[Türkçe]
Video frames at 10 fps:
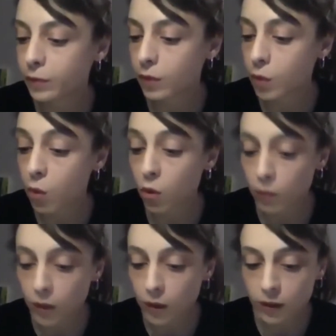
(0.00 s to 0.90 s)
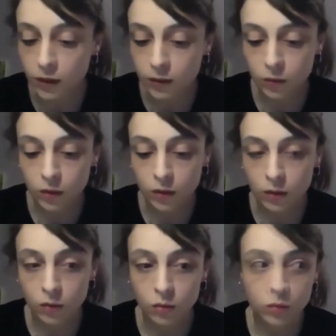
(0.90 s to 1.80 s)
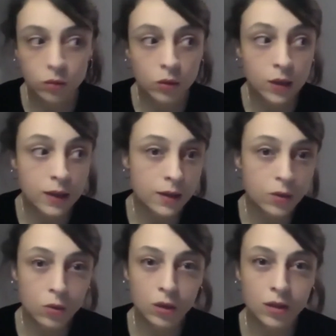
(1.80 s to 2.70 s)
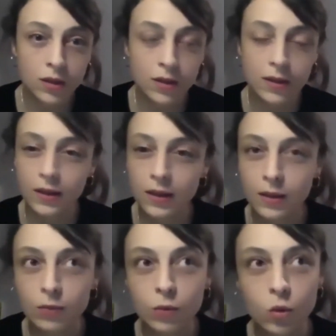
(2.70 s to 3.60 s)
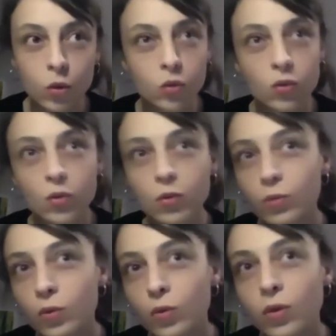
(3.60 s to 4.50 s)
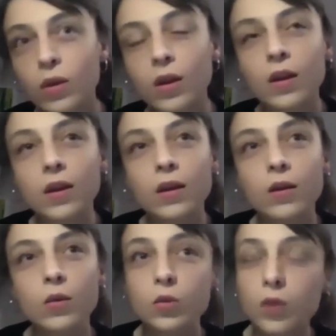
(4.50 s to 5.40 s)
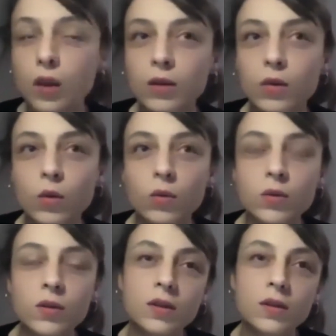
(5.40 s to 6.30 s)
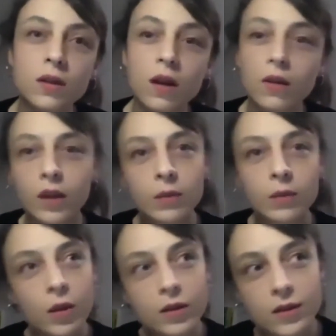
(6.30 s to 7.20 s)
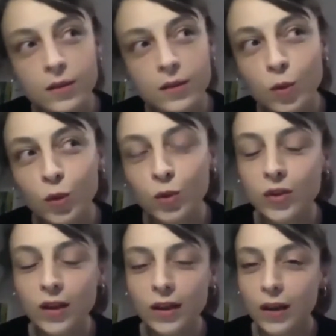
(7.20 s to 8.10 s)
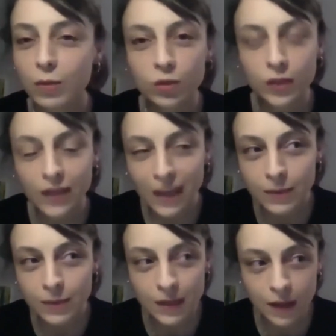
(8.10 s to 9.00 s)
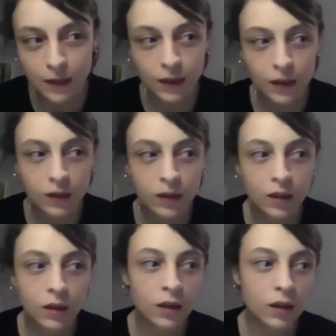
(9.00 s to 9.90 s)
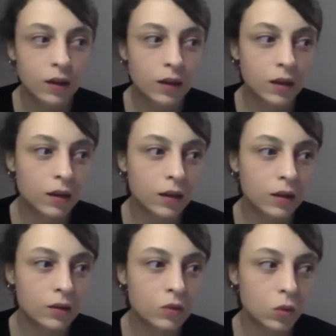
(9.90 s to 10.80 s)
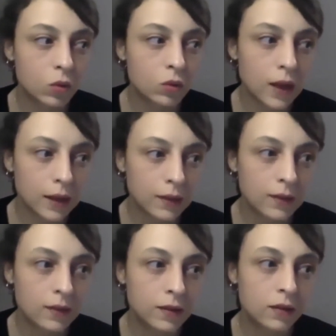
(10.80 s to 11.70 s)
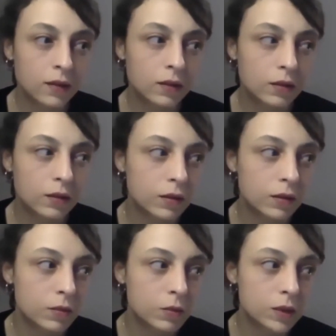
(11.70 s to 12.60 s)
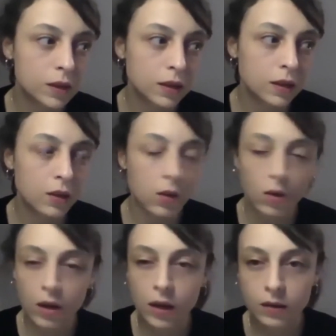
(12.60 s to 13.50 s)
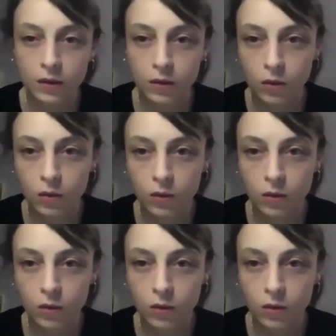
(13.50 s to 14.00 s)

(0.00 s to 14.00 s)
koruma alanı mı, o esas kullanıcısı kim, konut mu? olacak yoksa işte hayvanat bahçesi mi olacak? Yani bunların hepsi zaten e, çok net e, bir şekilde yönlendiriyor